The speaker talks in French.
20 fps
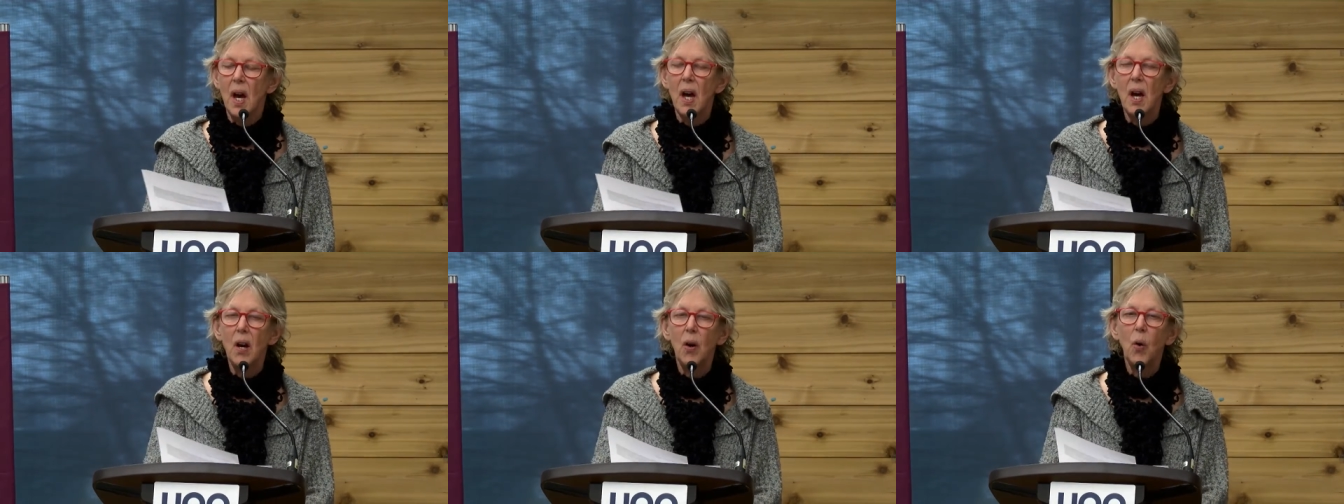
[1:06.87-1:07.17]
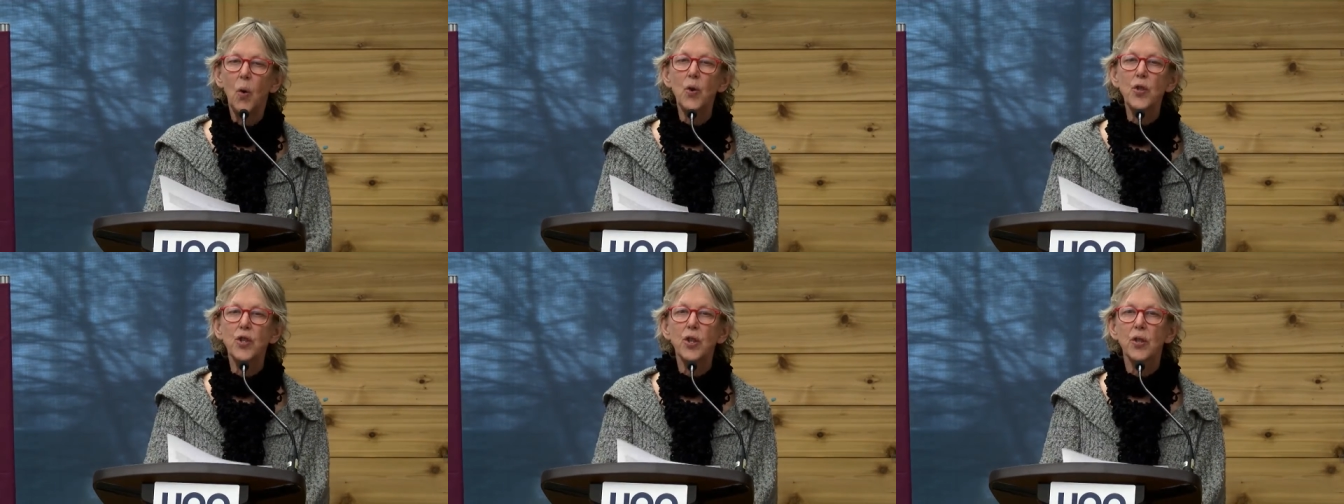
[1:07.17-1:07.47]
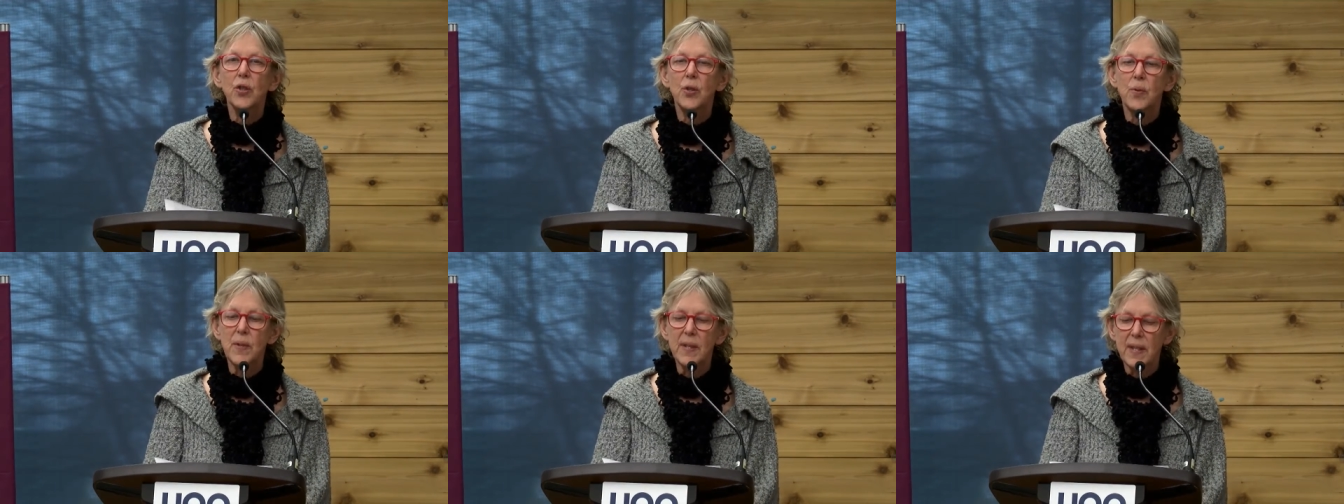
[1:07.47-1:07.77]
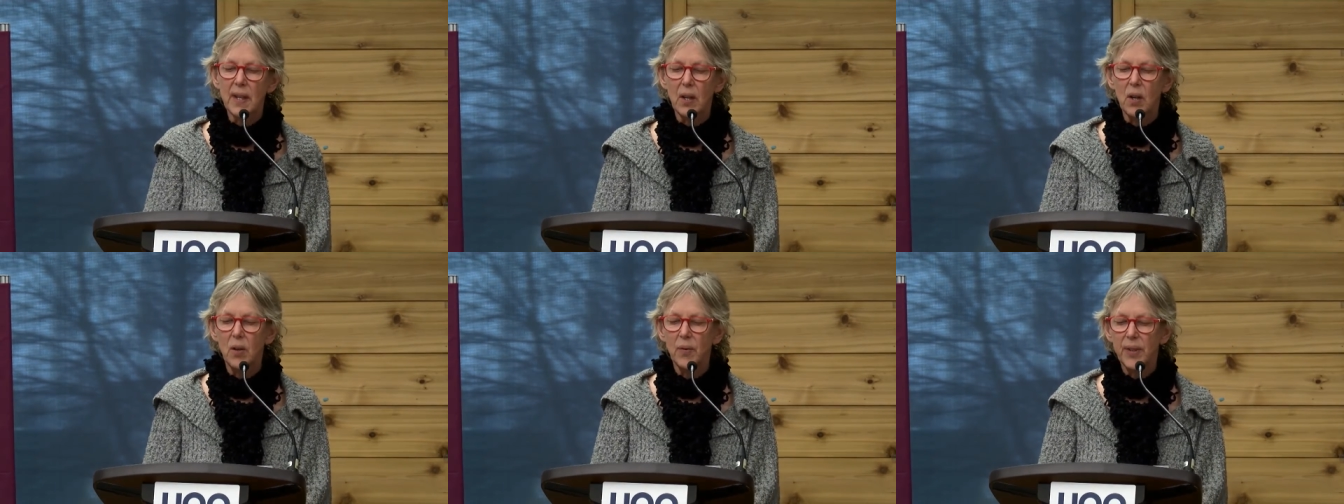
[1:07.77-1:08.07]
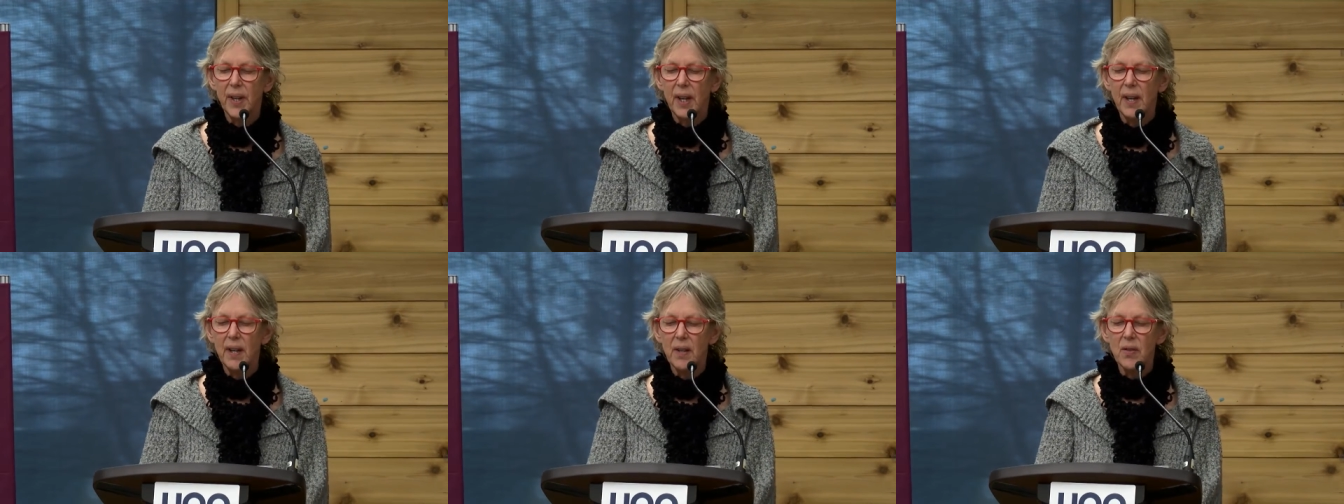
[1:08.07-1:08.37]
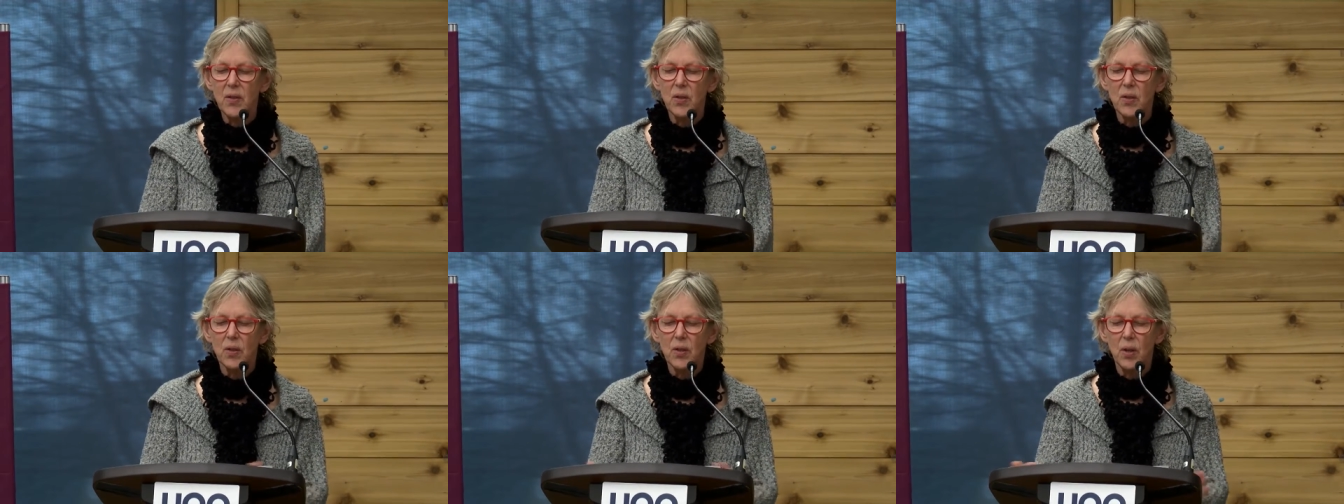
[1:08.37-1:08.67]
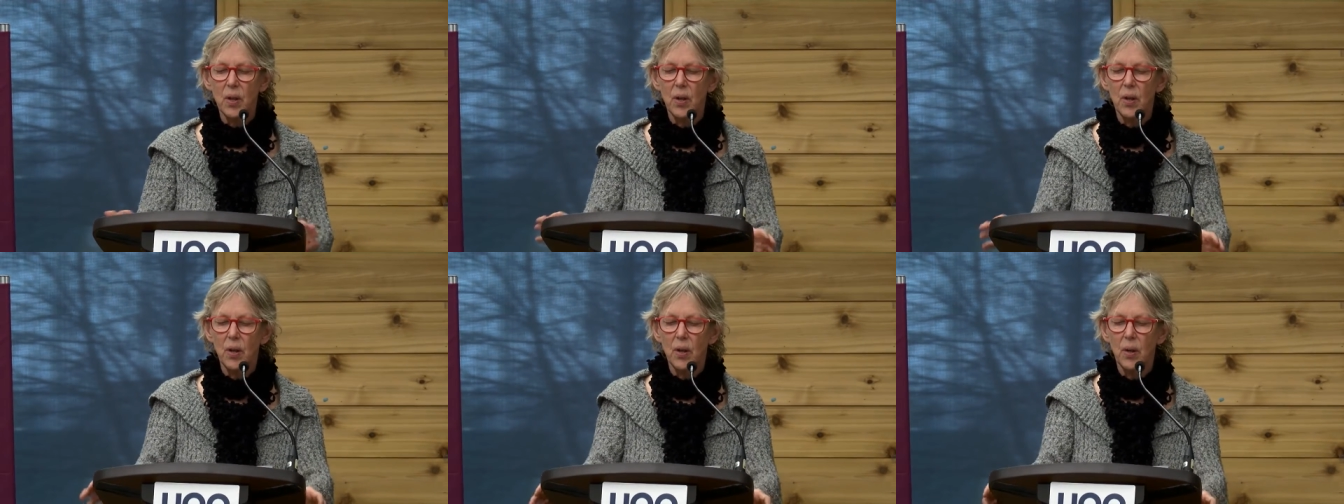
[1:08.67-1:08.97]
Euh, aujourd'hui, sa conférence
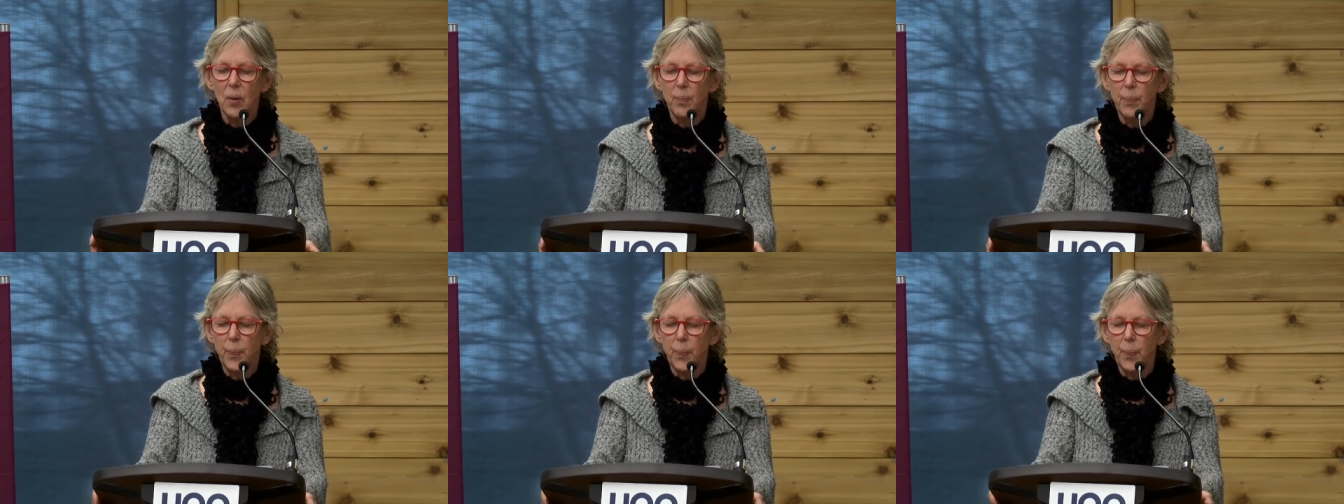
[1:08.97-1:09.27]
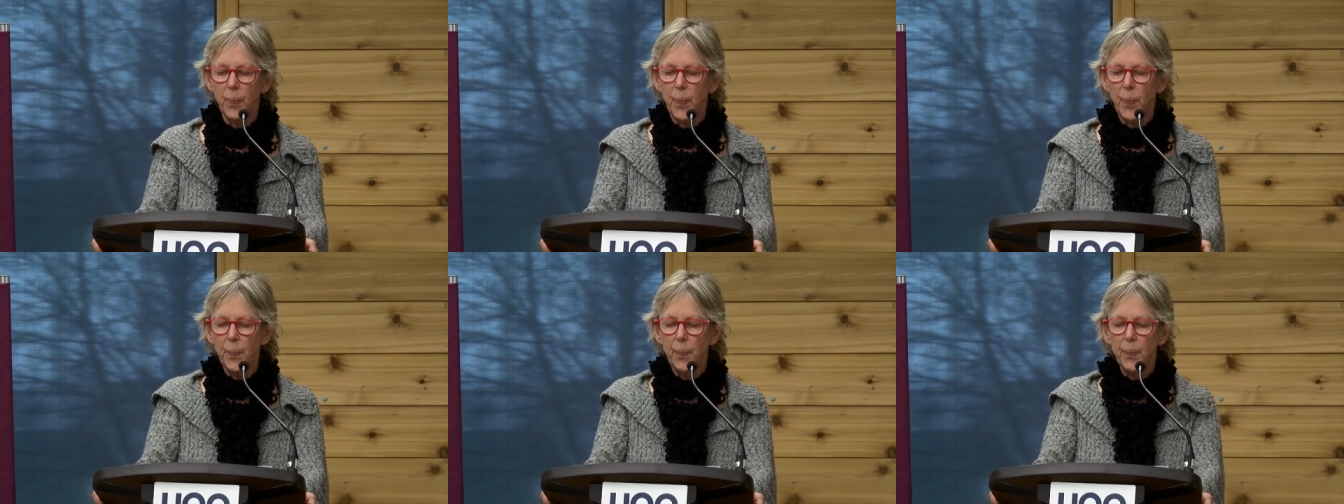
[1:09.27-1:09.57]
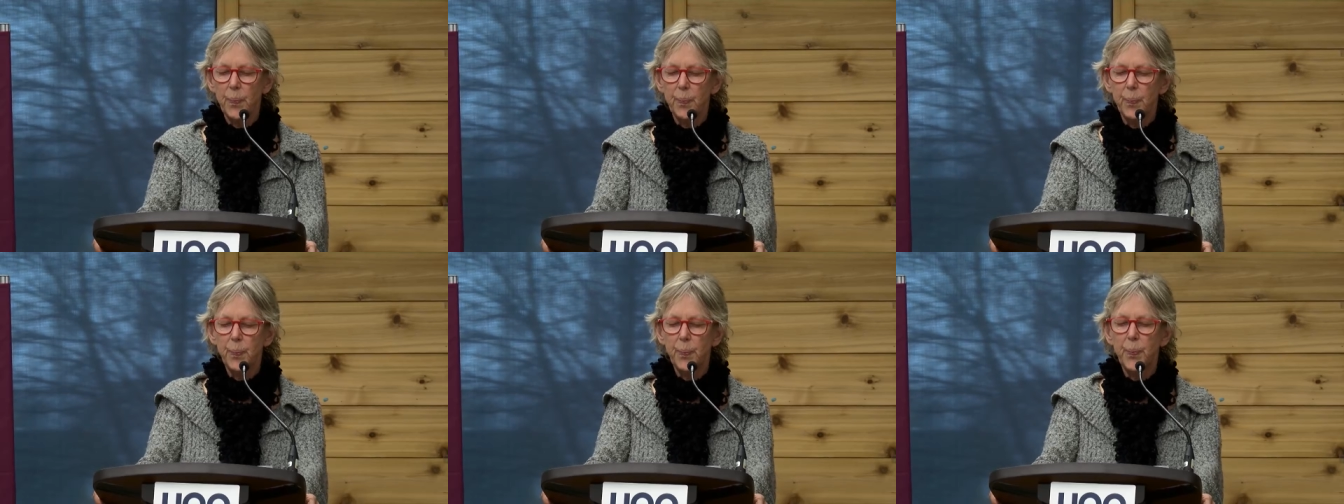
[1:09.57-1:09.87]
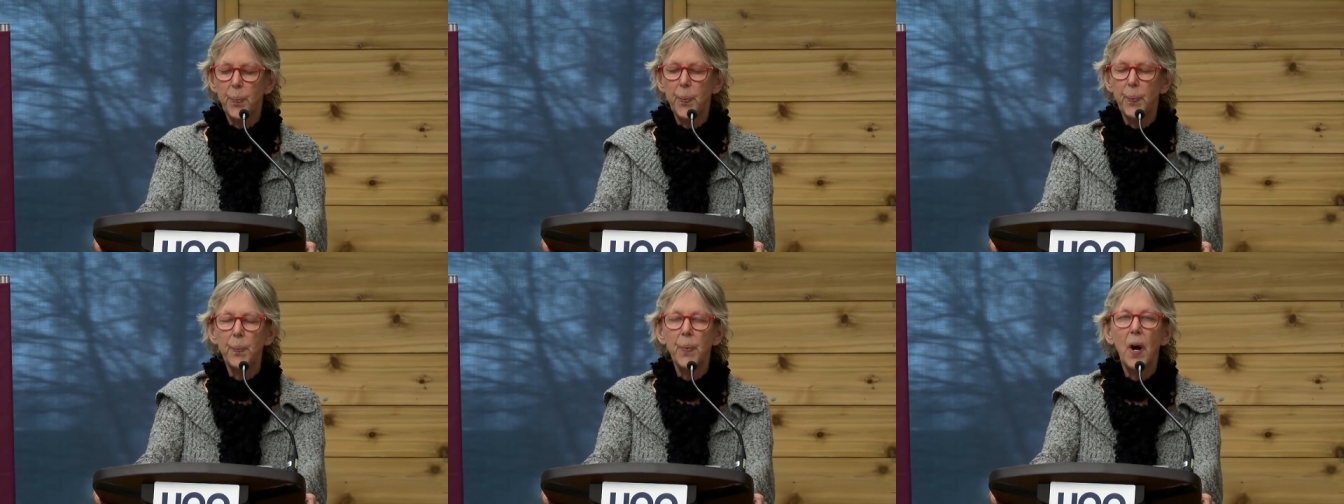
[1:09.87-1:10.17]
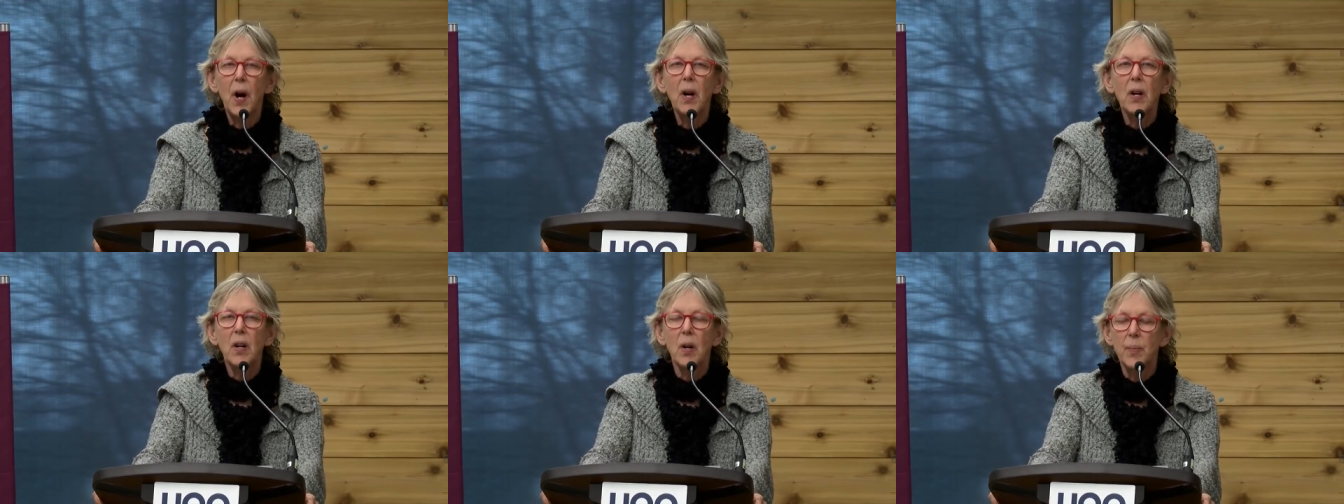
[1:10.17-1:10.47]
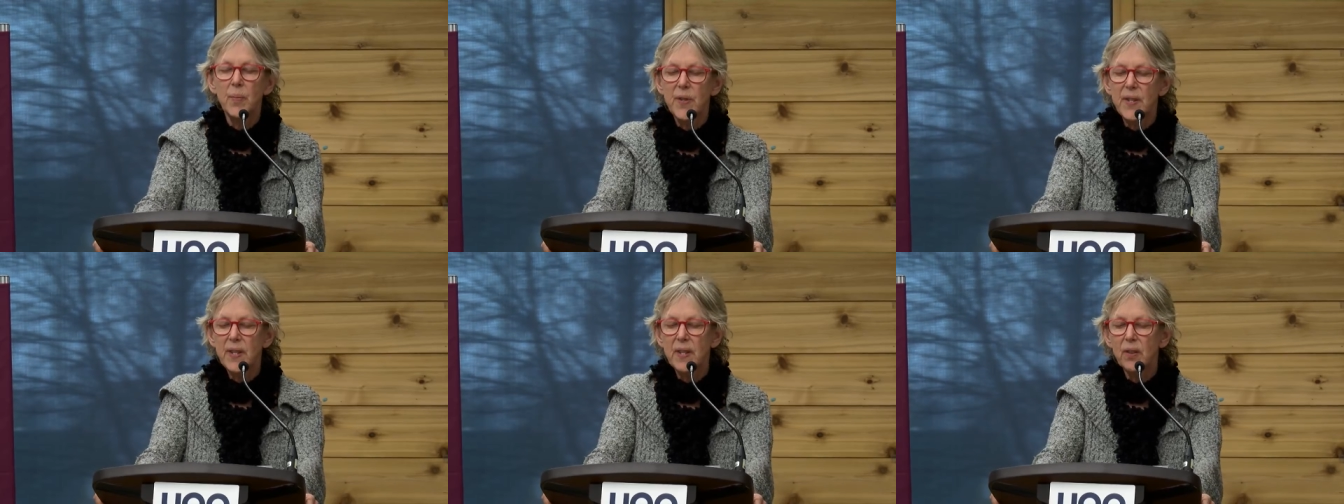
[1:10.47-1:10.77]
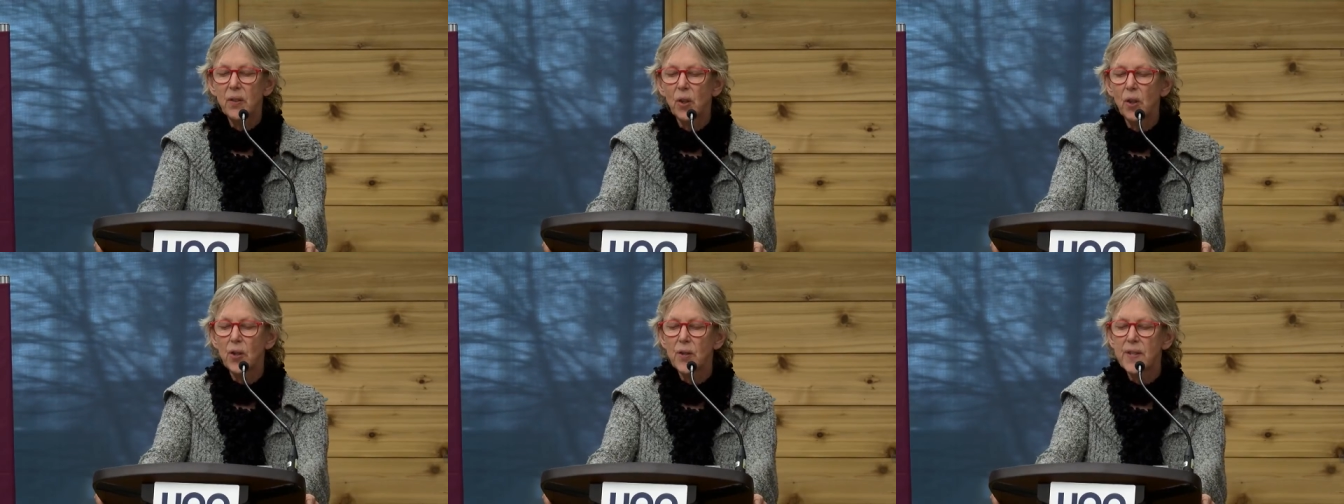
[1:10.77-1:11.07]
euh, a comme
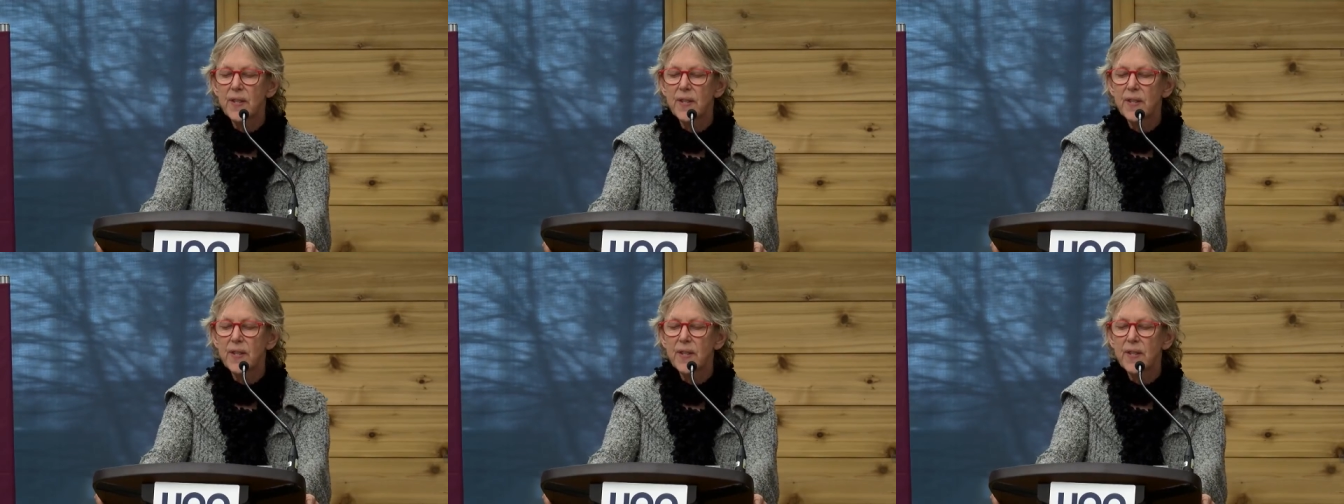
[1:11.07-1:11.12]
titre